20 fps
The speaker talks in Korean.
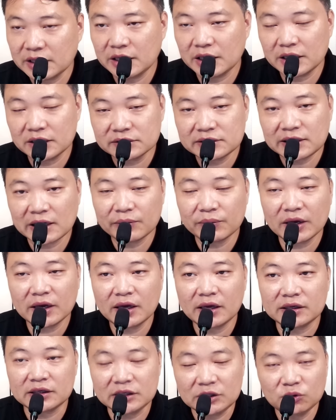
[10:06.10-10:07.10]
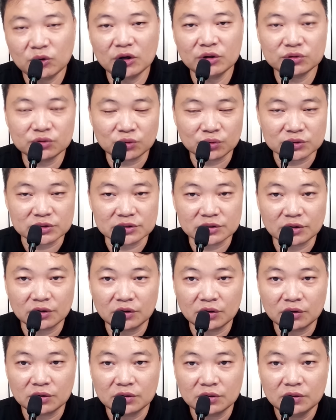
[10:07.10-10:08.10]
사회의
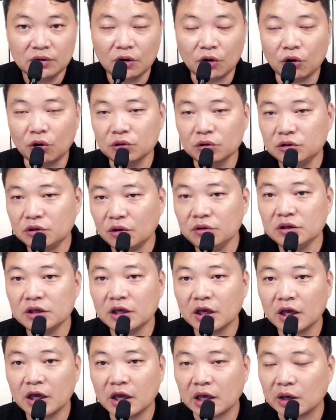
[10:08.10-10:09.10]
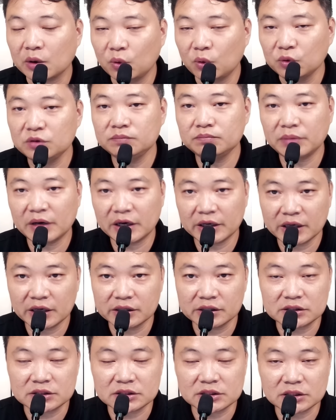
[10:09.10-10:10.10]
일원으로서 어떤 게 옳은
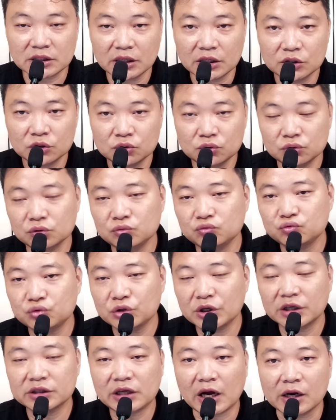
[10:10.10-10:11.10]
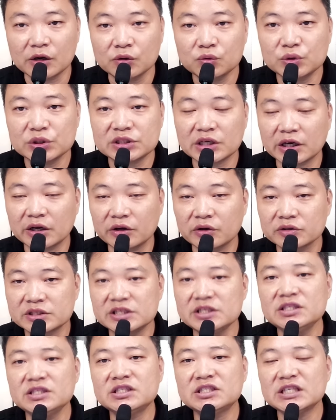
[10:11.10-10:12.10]
방향일지 그거는 우리가 다 알고 있잖아요.
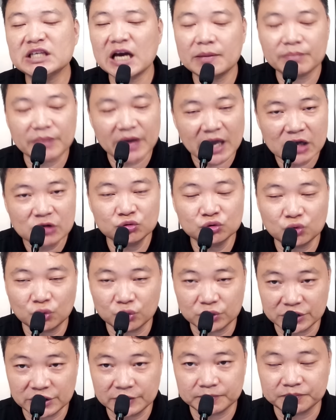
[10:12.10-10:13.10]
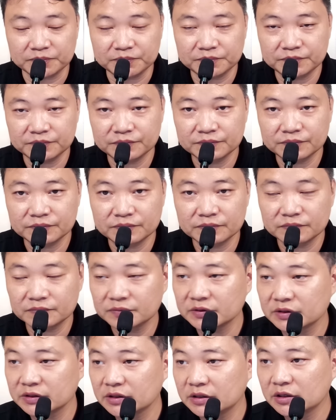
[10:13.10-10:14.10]
진짜 매국노는
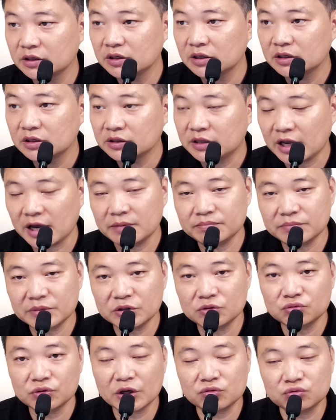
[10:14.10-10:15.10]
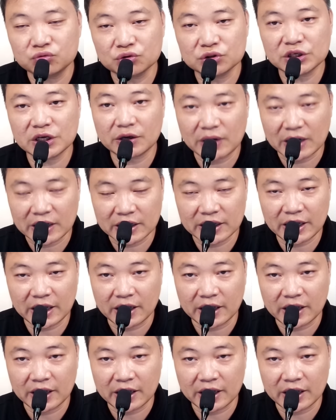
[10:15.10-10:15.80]
대한민국의 국제관계,